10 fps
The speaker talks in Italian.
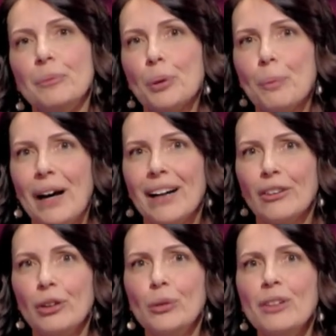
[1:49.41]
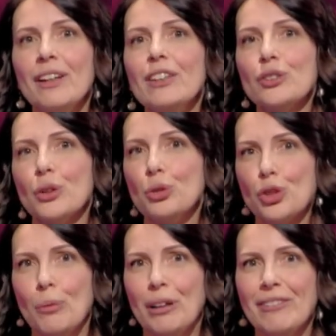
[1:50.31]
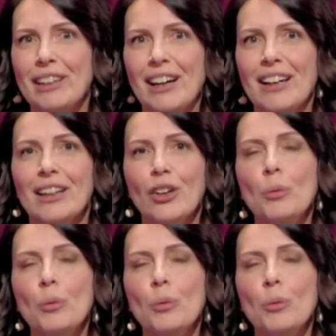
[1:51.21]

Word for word: propagano nell'universo e riusciamo a rivelarle,